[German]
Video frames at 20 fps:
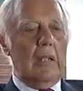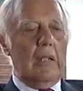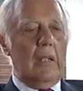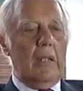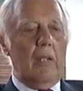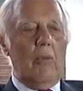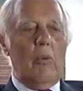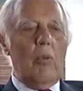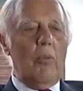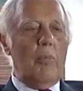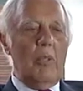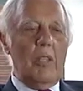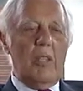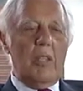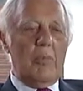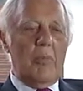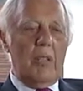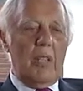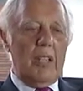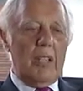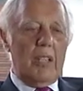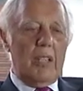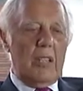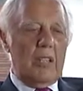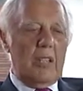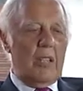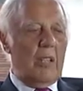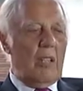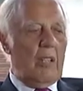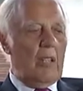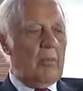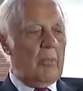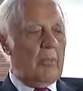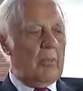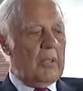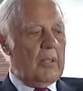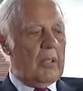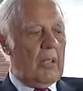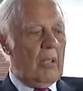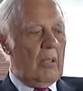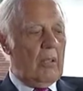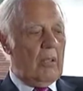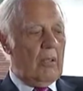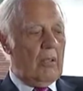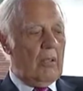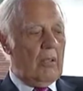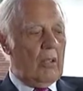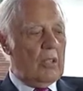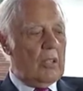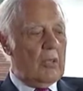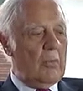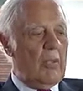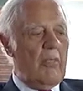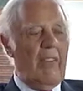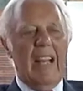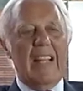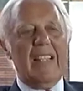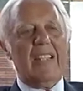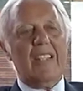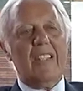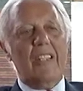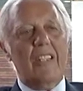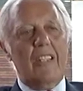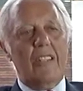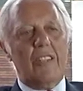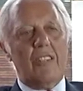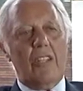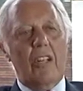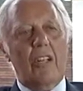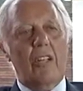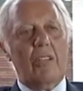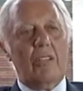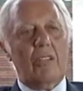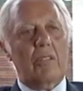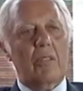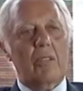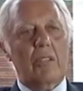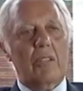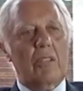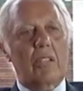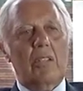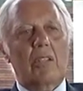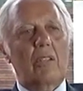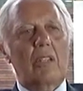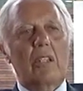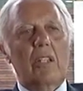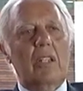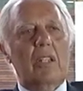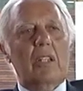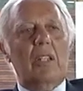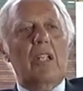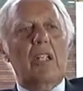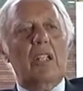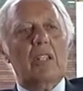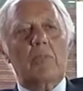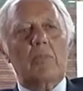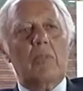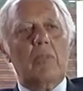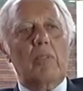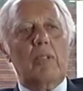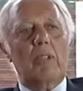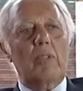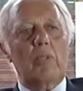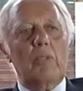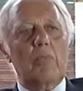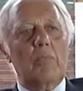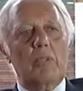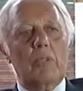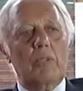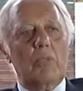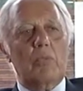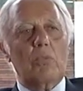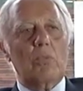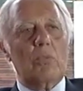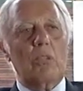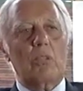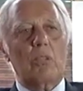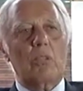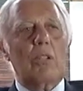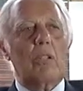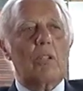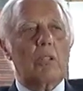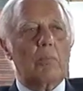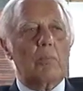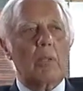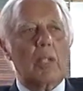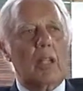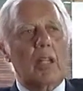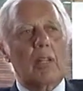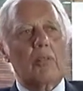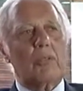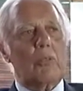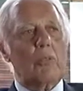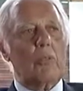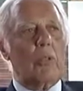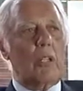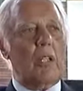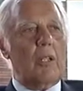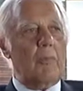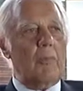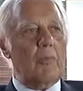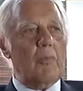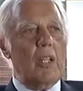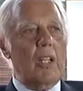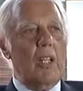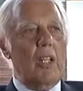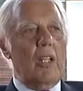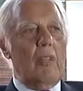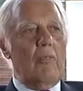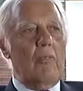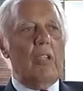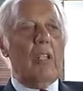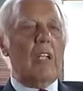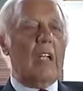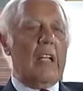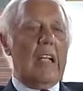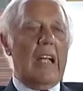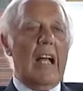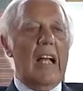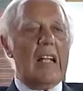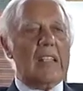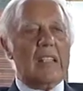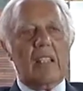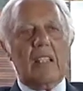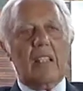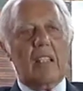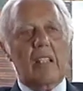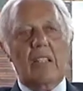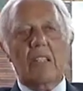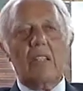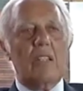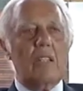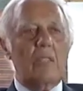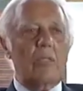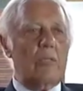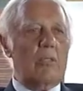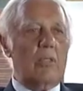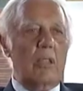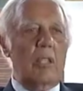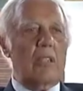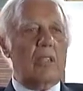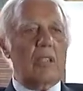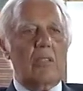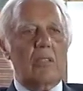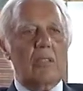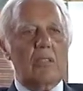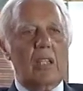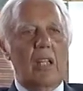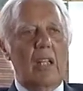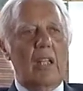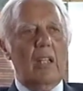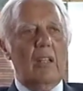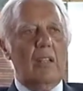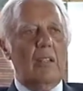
Nach ist mir das natürlich ein bisschen, hat es mir wahnsinnig gestärkt. Und ich kann ja nicht jedes Mal, wenn jemand besucht hat, der hat mir einen Auftrag gegeben, wieder ein Gasel trinken und das und zell